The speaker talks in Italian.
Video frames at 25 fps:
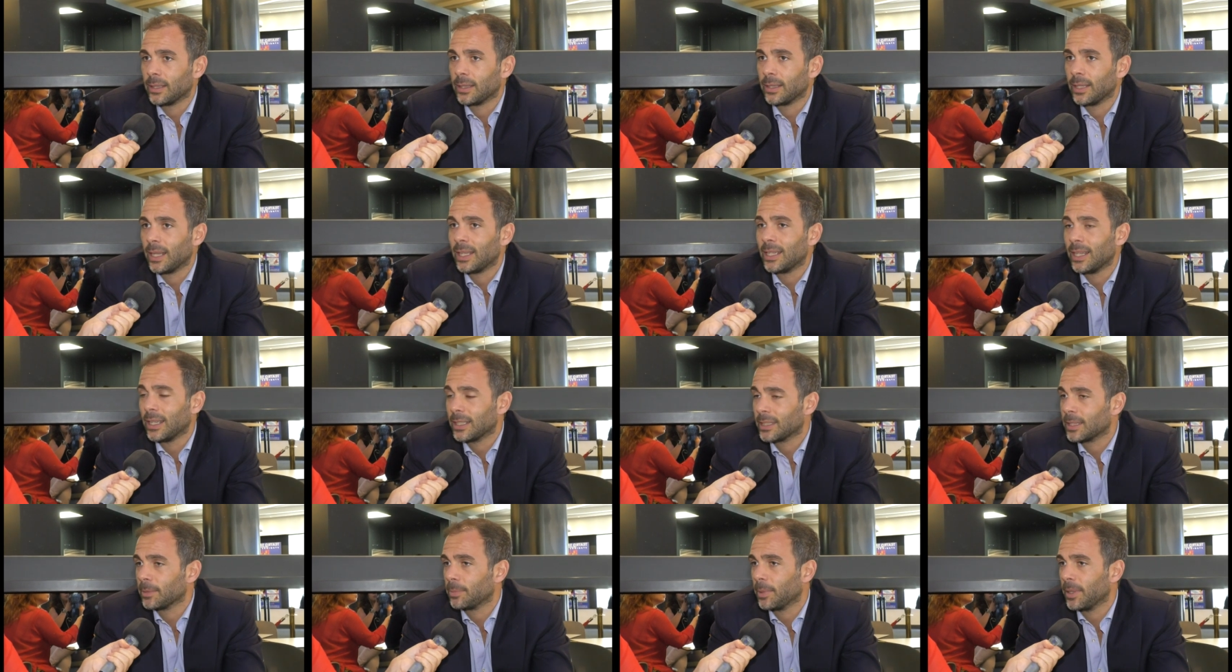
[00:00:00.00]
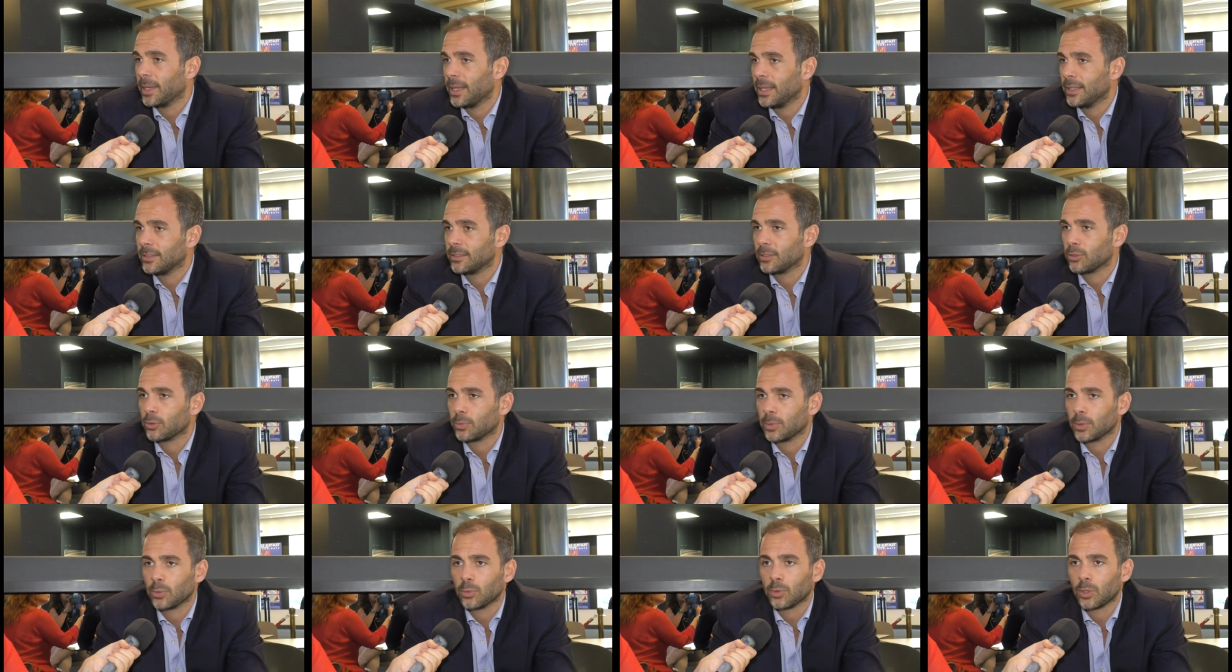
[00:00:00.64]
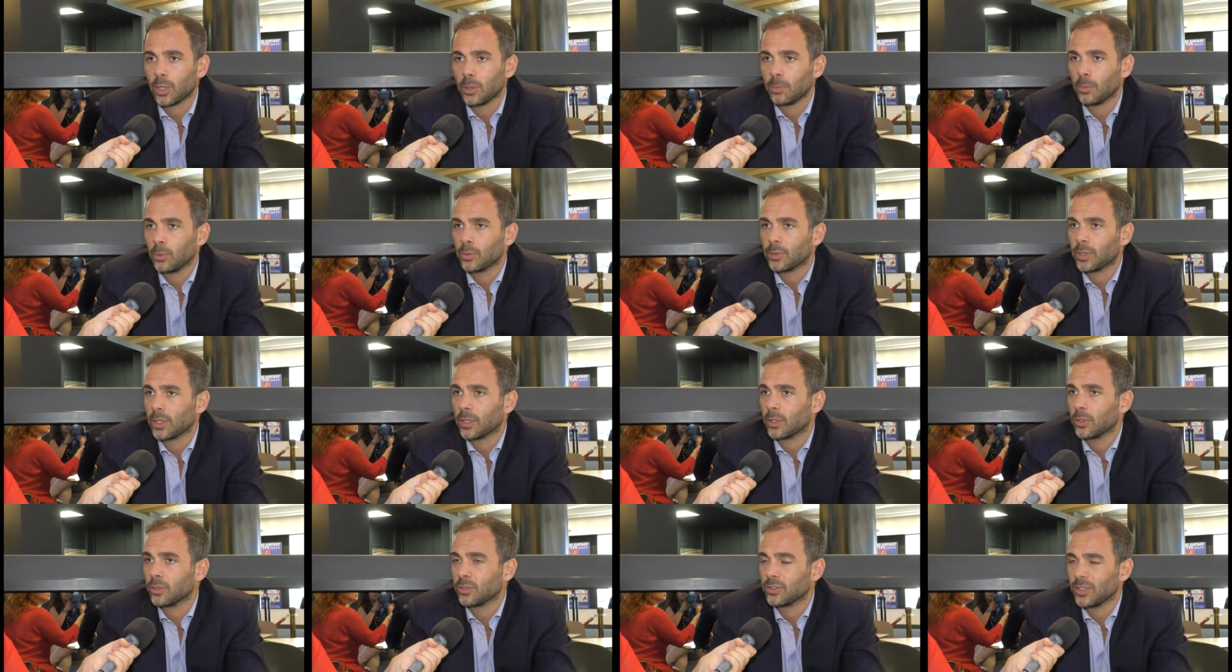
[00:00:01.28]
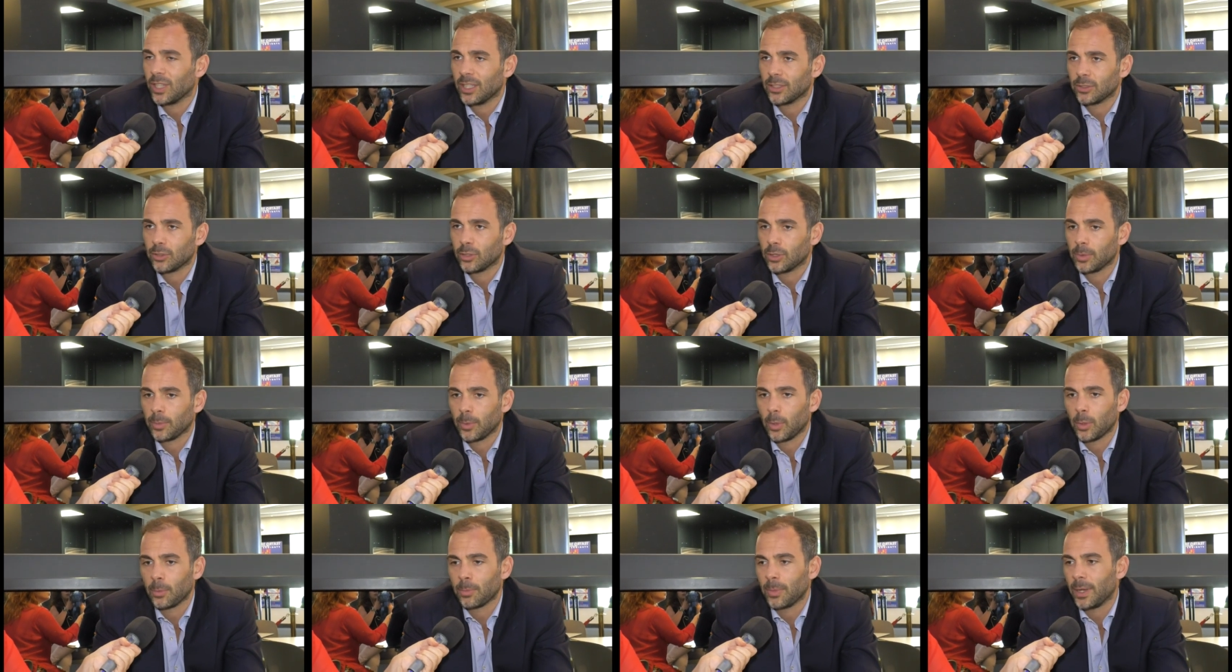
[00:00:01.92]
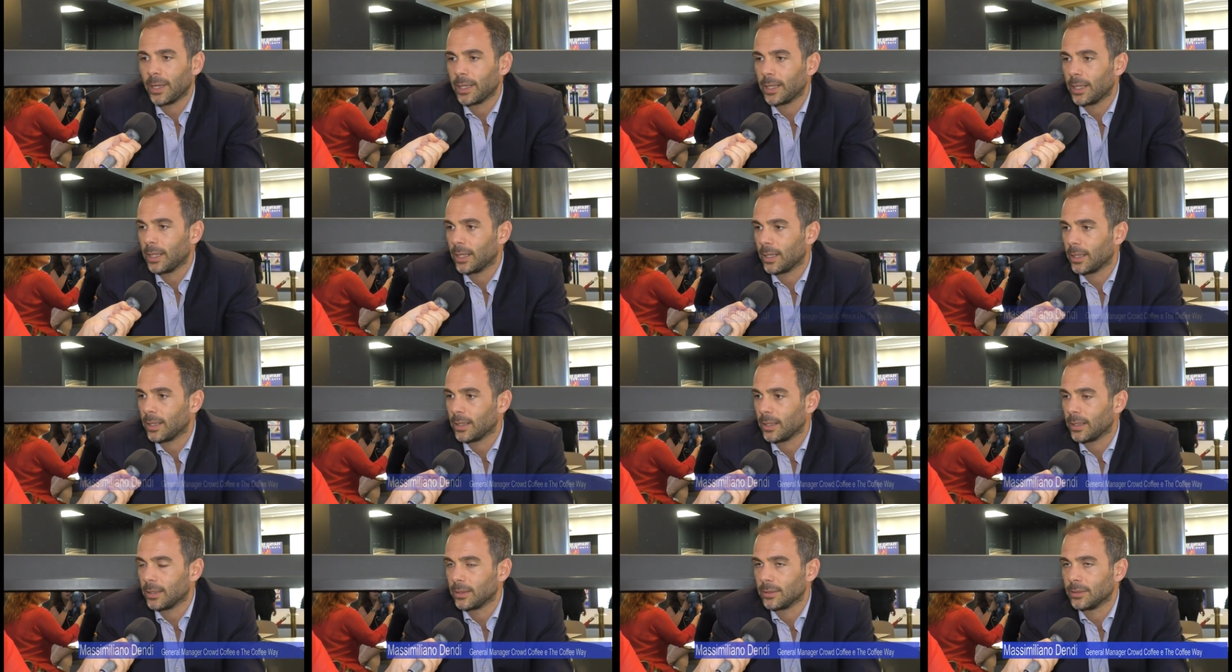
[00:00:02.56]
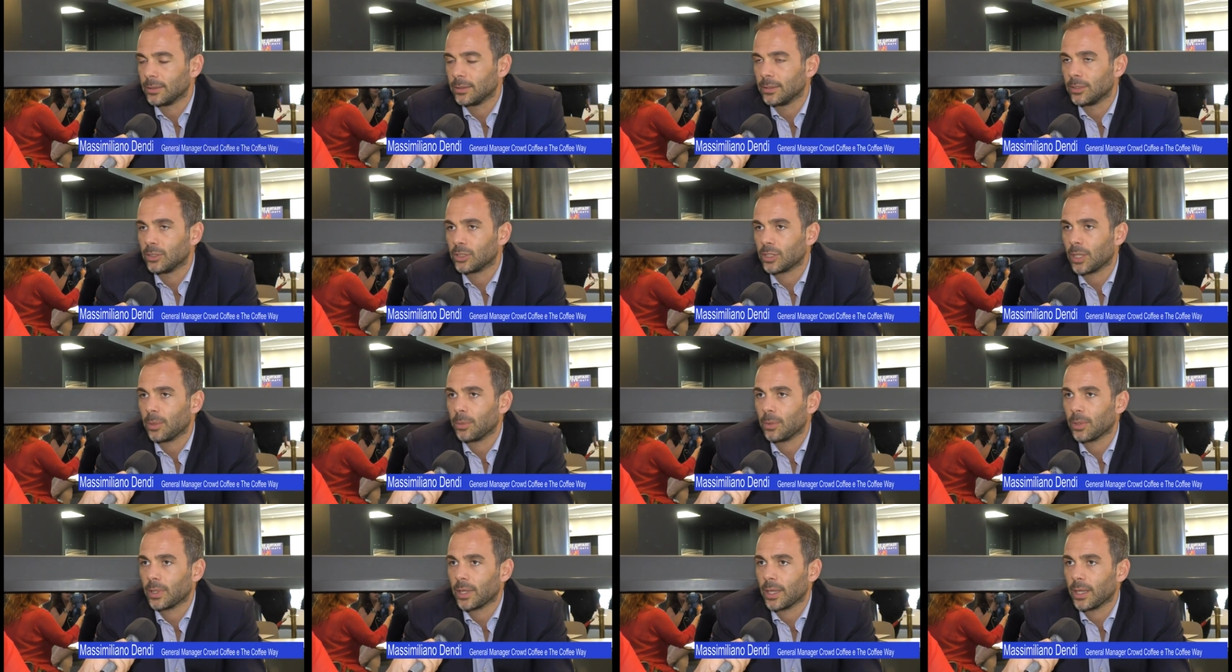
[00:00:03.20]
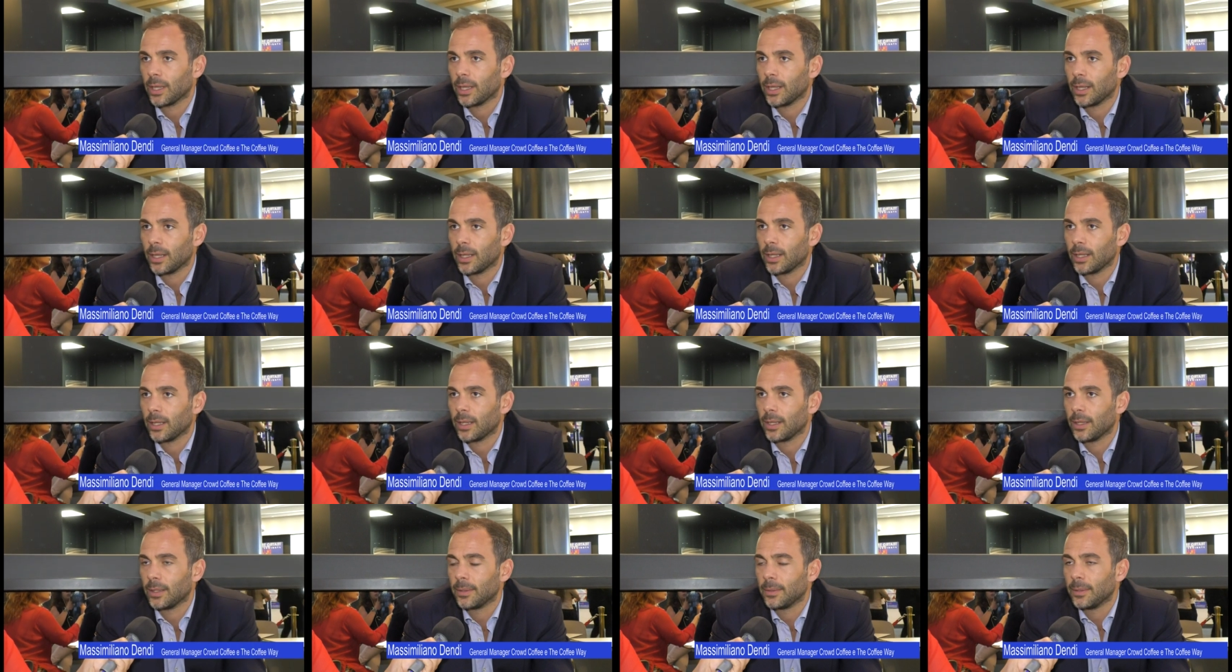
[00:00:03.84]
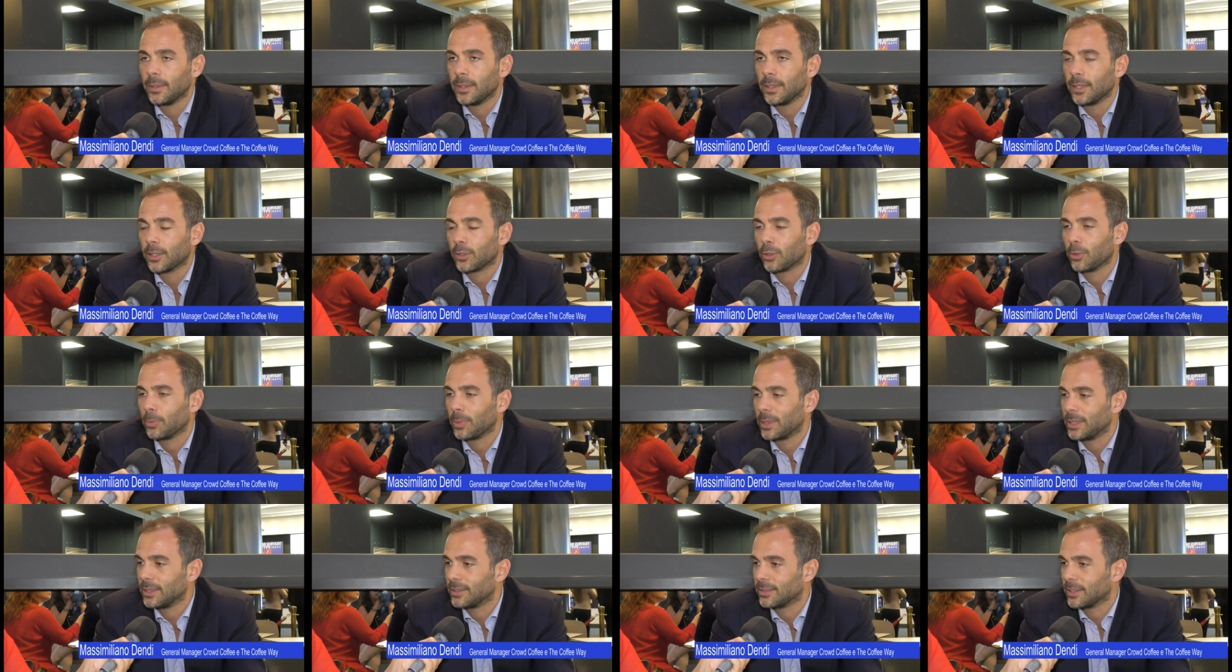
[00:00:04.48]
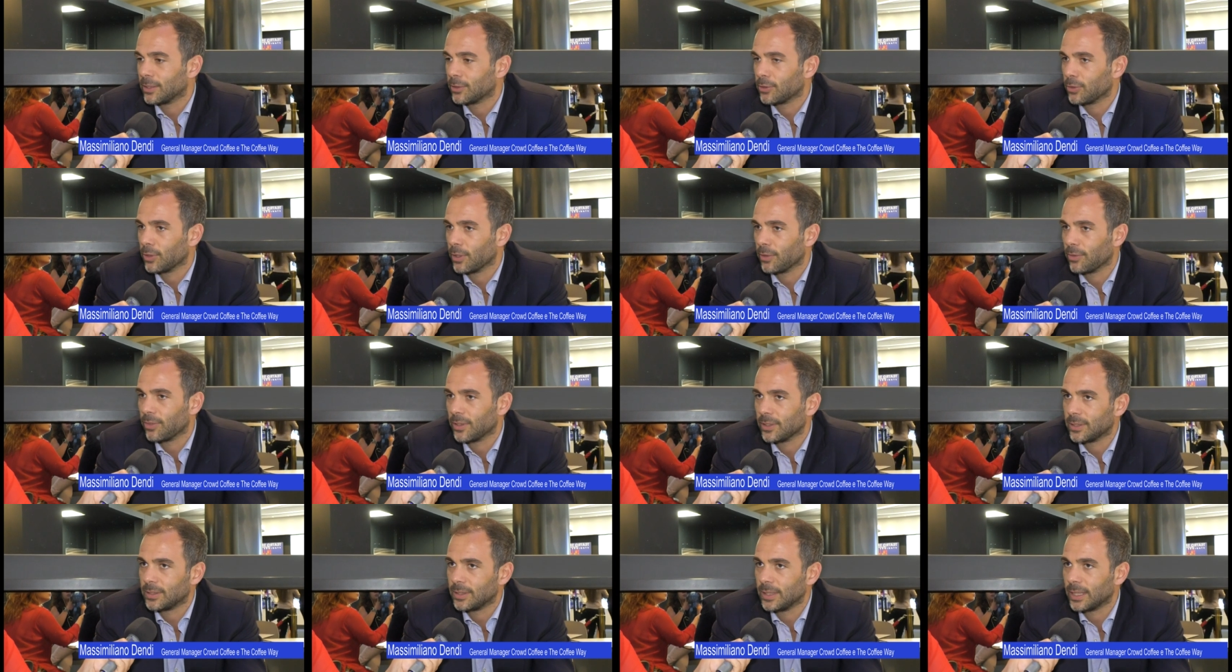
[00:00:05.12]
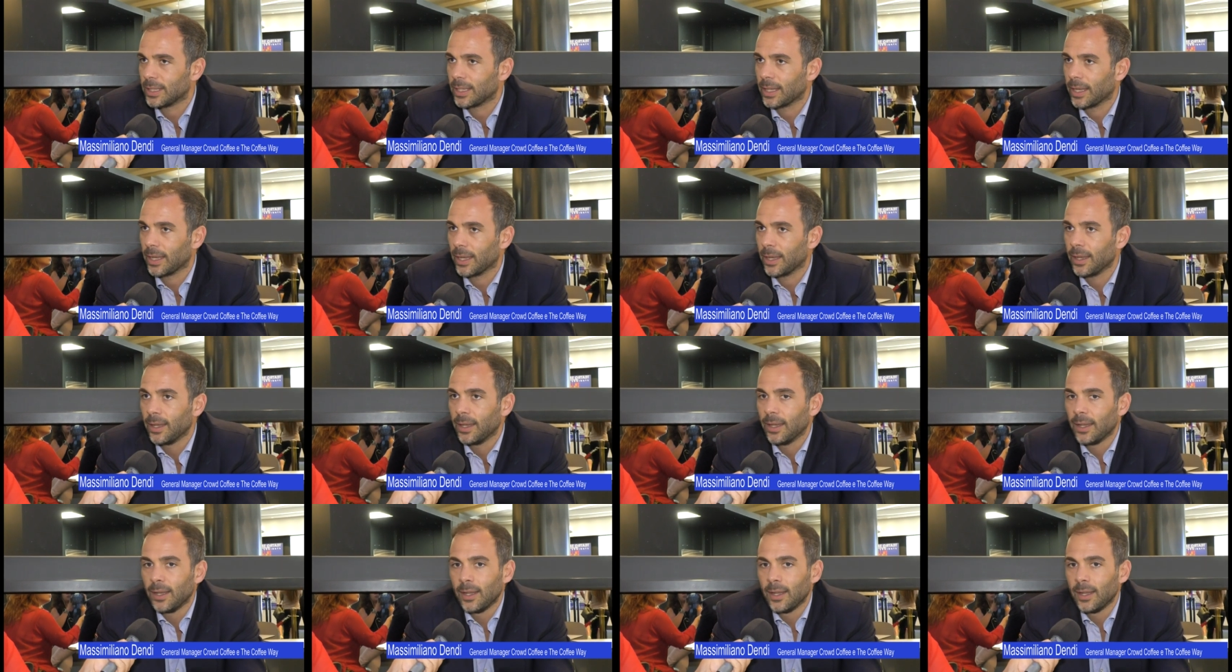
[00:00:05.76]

Negli altri paesi, soprattutto nel mondo anglosassone, ma ormai diciamo che la, la, la globalizzazione fa sì che